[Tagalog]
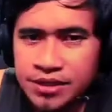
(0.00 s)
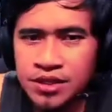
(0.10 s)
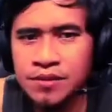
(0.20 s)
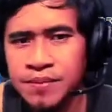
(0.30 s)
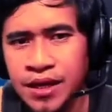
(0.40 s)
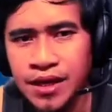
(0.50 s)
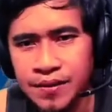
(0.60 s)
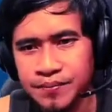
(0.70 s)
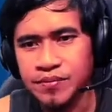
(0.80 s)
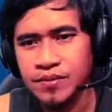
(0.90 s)
Di masin,
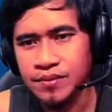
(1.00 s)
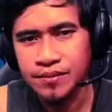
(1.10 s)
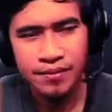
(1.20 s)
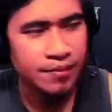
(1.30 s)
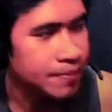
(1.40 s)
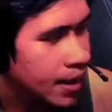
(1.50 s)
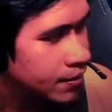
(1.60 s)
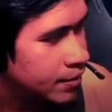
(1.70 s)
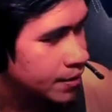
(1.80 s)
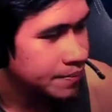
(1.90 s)
pre.
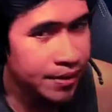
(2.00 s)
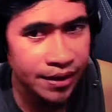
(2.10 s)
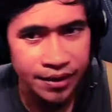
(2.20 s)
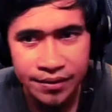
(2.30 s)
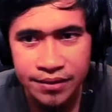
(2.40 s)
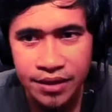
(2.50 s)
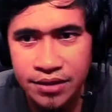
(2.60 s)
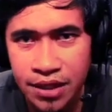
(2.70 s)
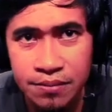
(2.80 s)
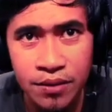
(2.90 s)
Paano yan, pre?
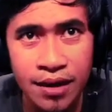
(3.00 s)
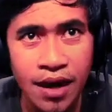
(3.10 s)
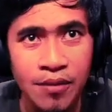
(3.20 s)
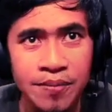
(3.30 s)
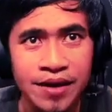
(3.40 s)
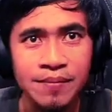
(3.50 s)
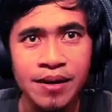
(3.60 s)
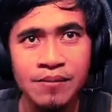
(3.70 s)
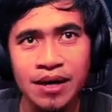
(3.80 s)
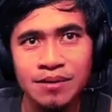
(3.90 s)
I-chat mo lang ako, pre.
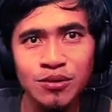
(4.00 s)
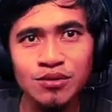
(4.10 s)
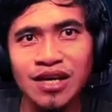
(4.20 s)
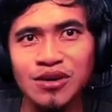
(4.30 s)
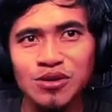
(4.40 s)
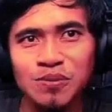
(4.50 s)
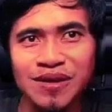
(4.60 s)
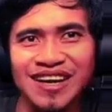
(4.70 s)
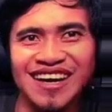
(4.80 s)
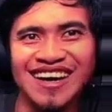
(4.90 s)
Baka makalimutan ko
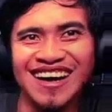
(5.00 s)
to, pre.